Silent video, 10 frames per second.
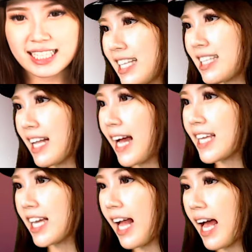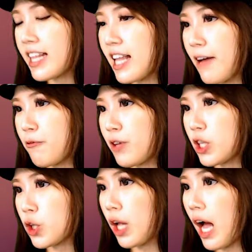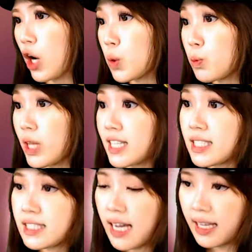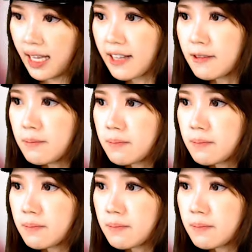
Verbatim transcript: Dan yang terakhir ada fitur akumulasi check-in